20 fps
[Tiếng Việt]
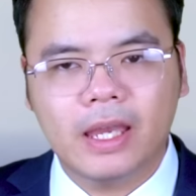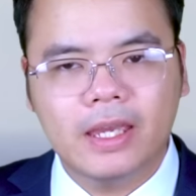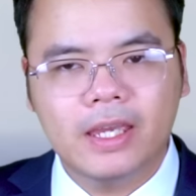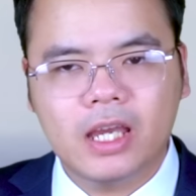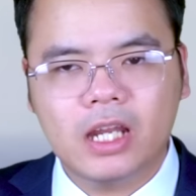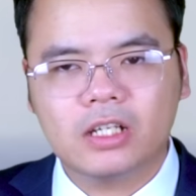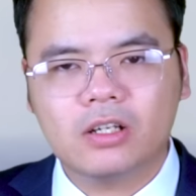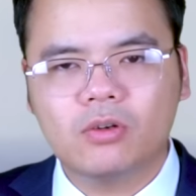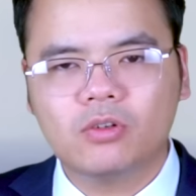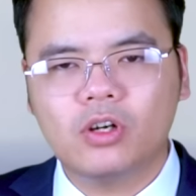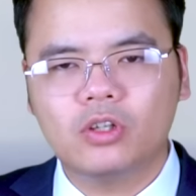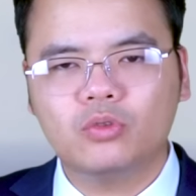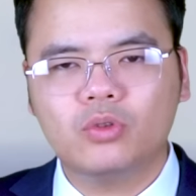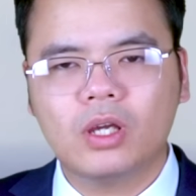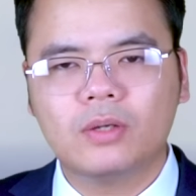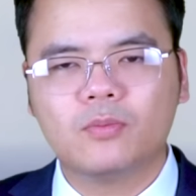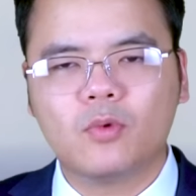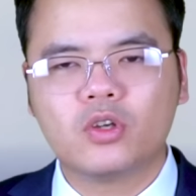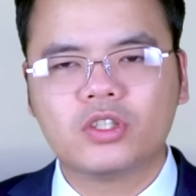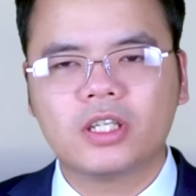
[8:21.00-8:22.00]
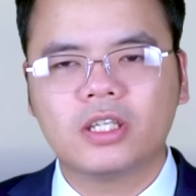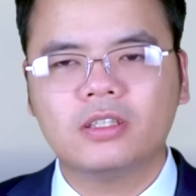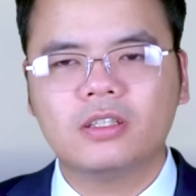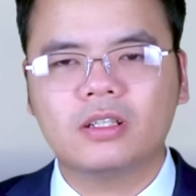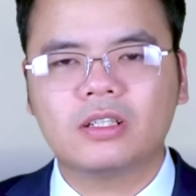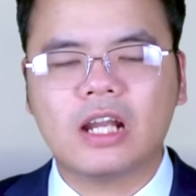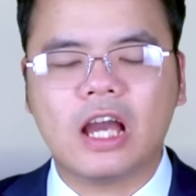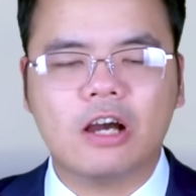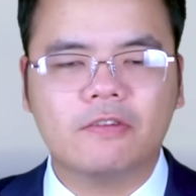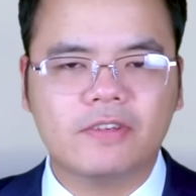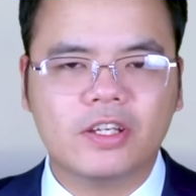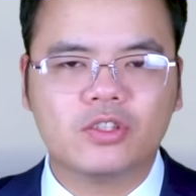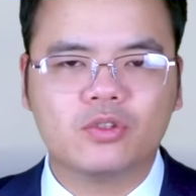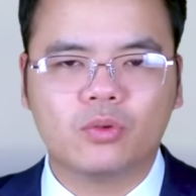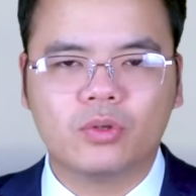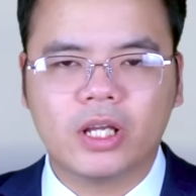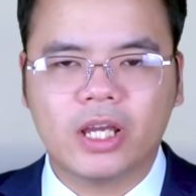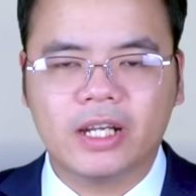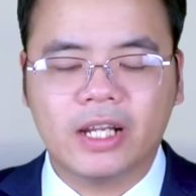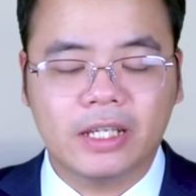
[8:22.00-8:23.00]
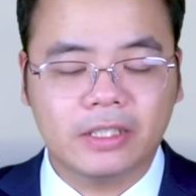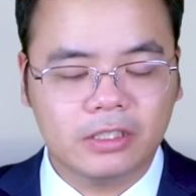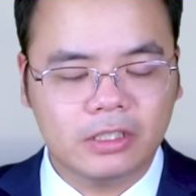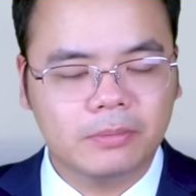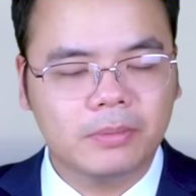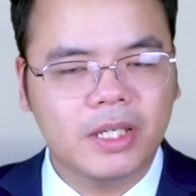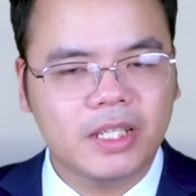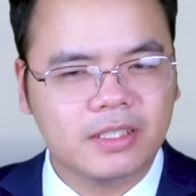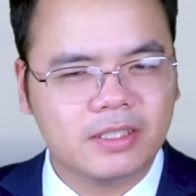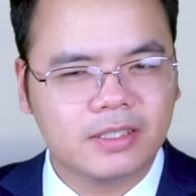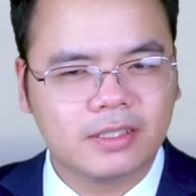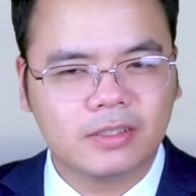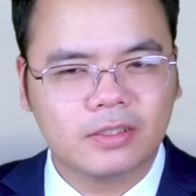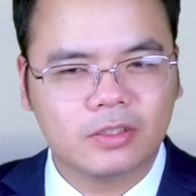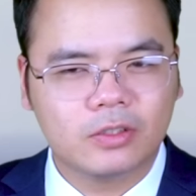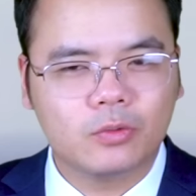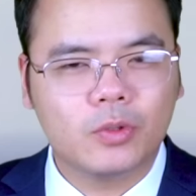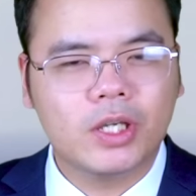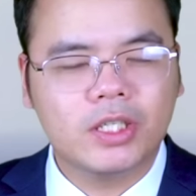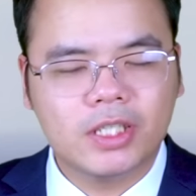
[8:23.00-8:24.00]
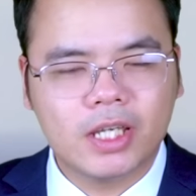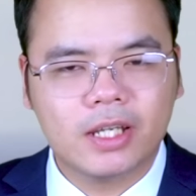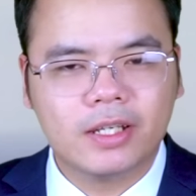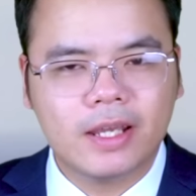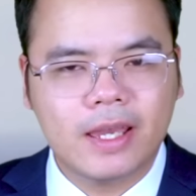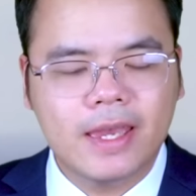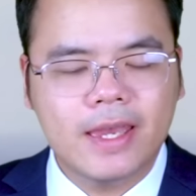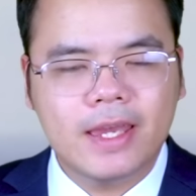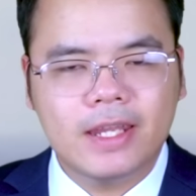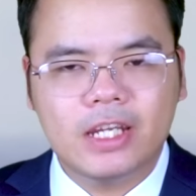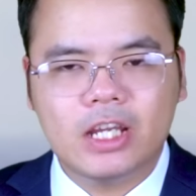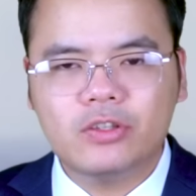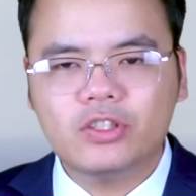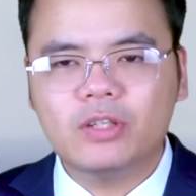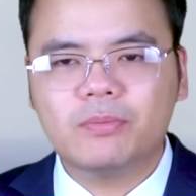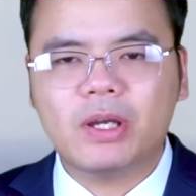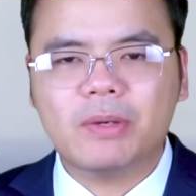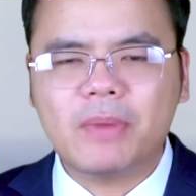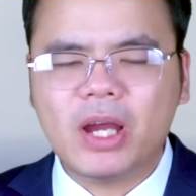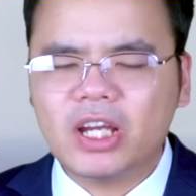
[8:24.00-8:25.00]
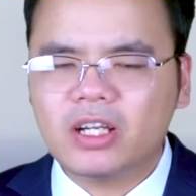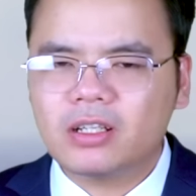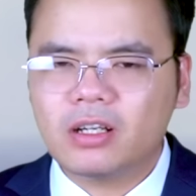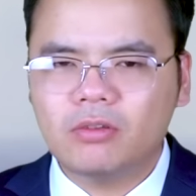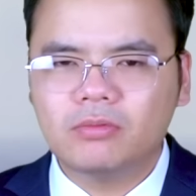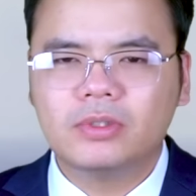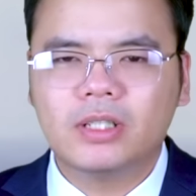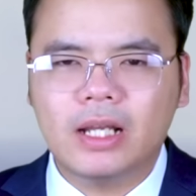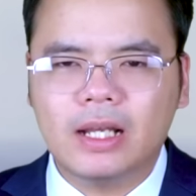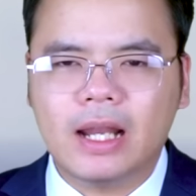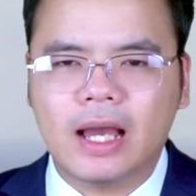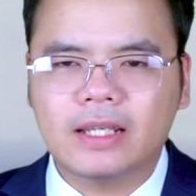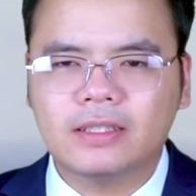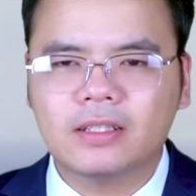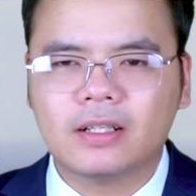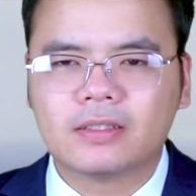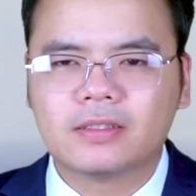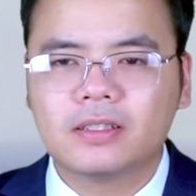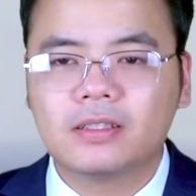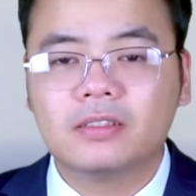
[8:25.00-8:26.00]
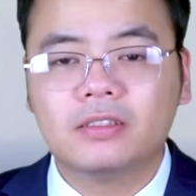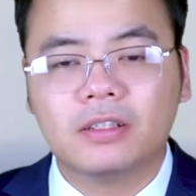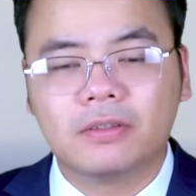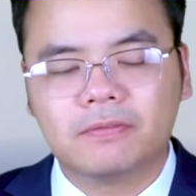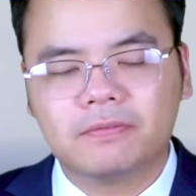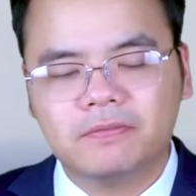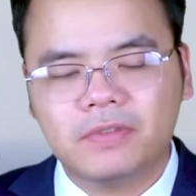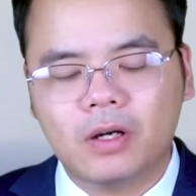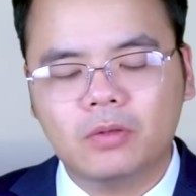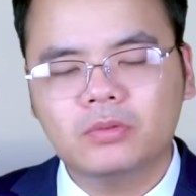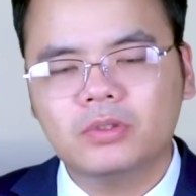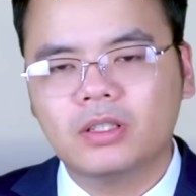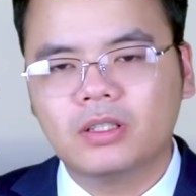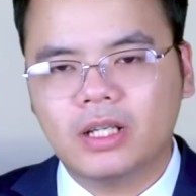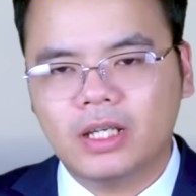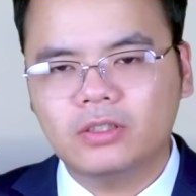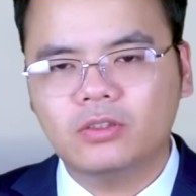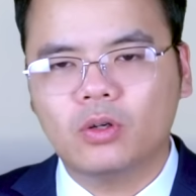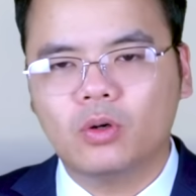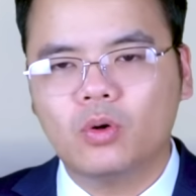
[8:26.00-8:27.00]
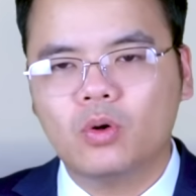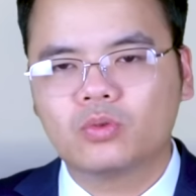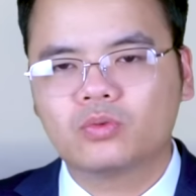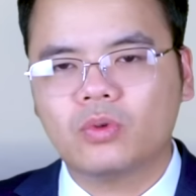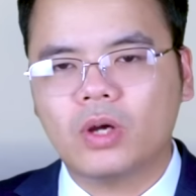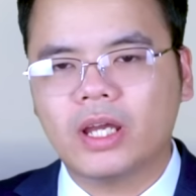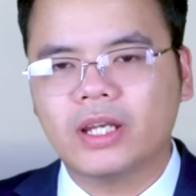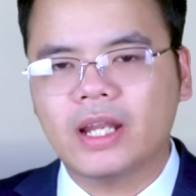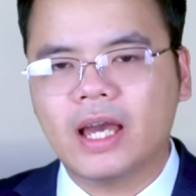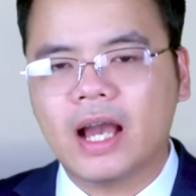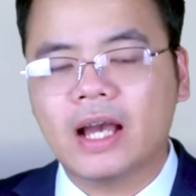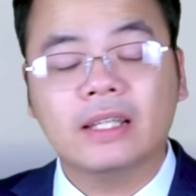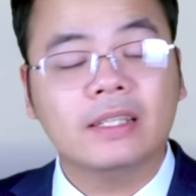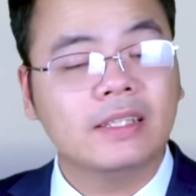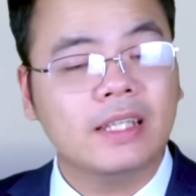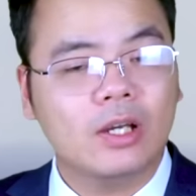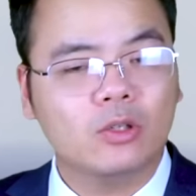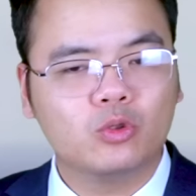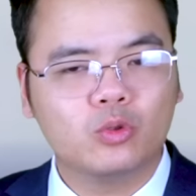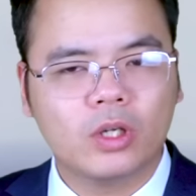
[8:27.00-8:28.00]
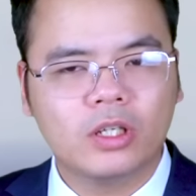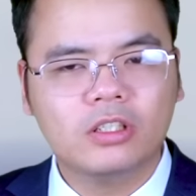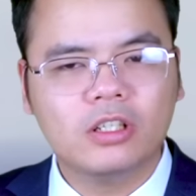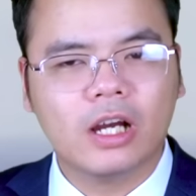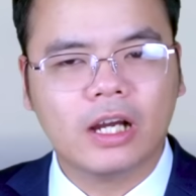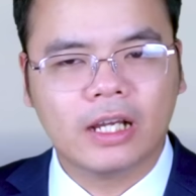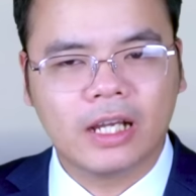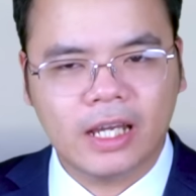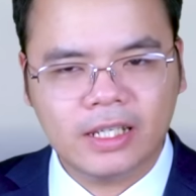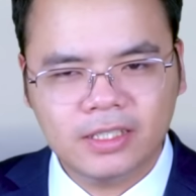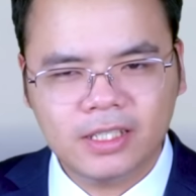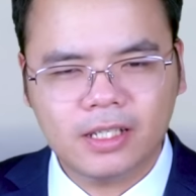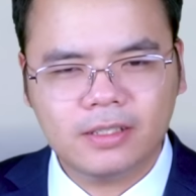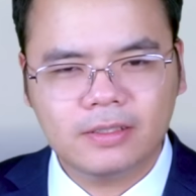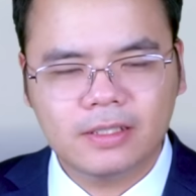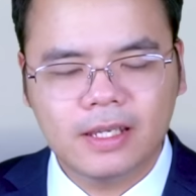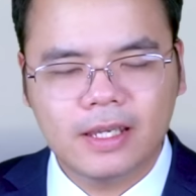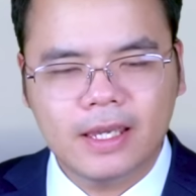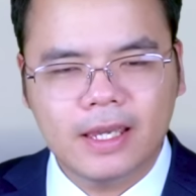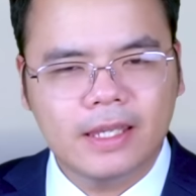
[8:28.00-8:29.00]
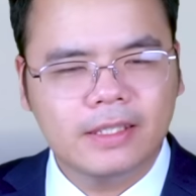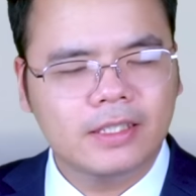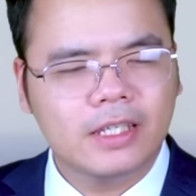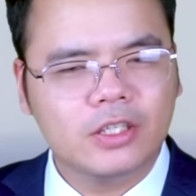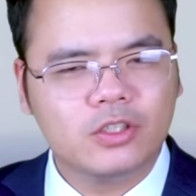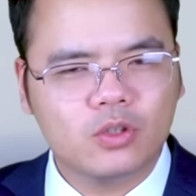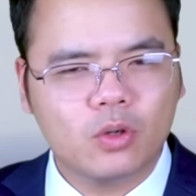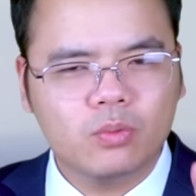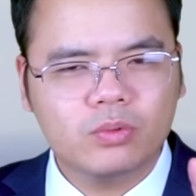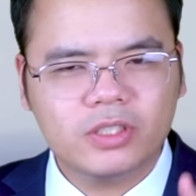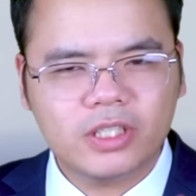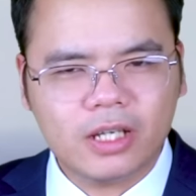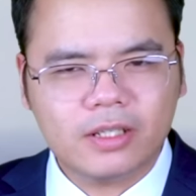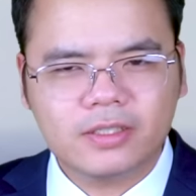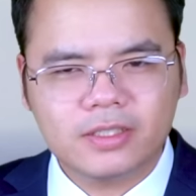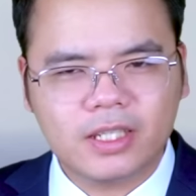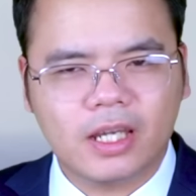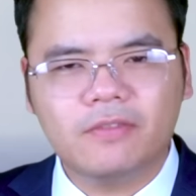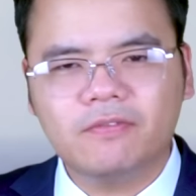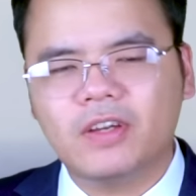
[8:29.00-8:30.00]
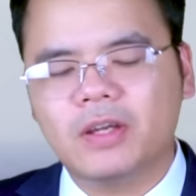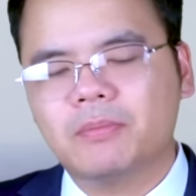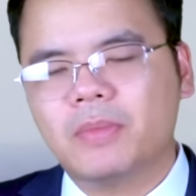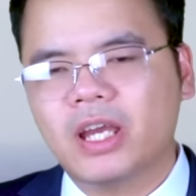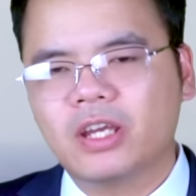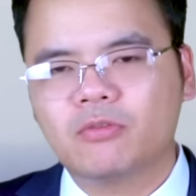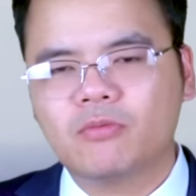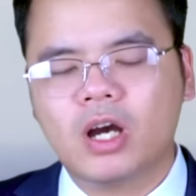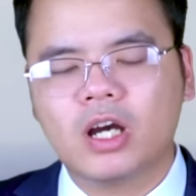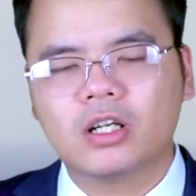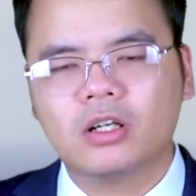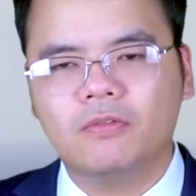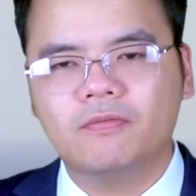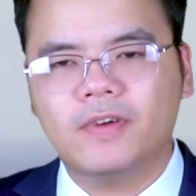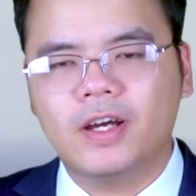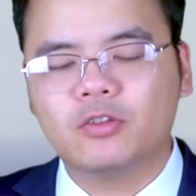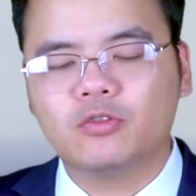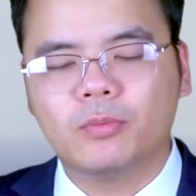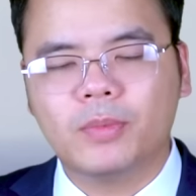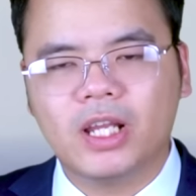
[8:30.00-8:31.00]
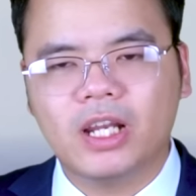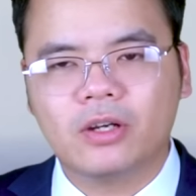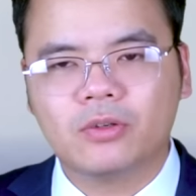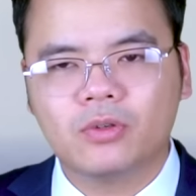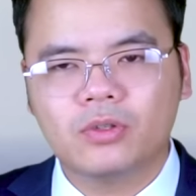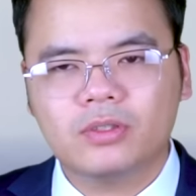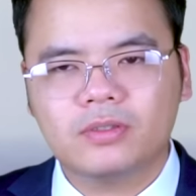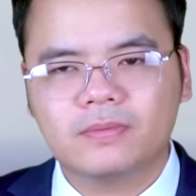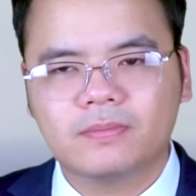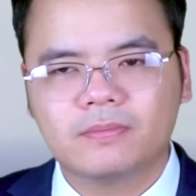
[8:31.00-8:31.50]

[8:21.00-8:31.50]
Hiện không có tuyên bố chính thức nào về chủ đề này từ Minsk. Tuy nhiên, nếu như máy bay không người lái thực sự được phóng từ lãnh thổ Ukraine theo tuyến đường ngắn nhất, thì chúng chắc chắn phải bay qua không phận của Belarus.